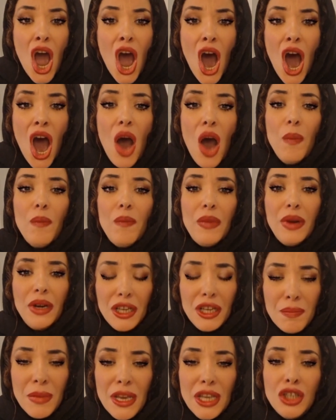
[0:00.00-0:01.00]

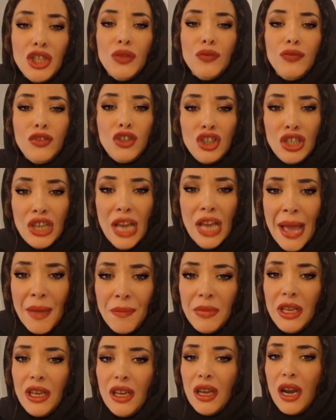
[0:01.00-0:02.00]
عمري ما شفت شي
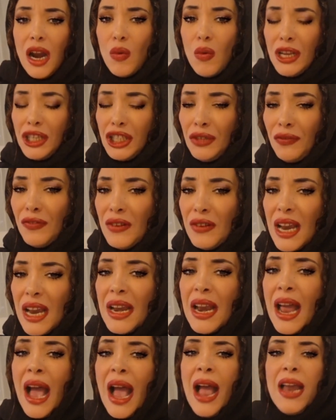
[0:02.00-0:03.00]
اميره ولا شي
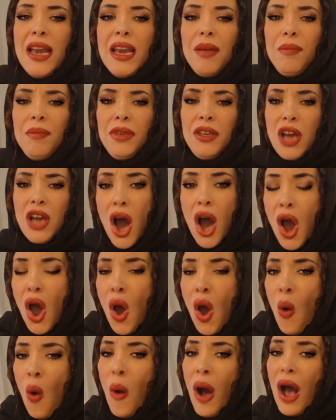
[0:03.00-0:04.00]
فنانه عالميه
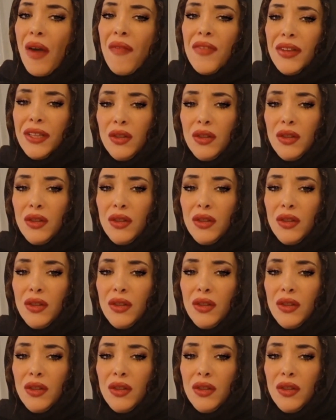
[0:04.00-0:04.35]
واقفه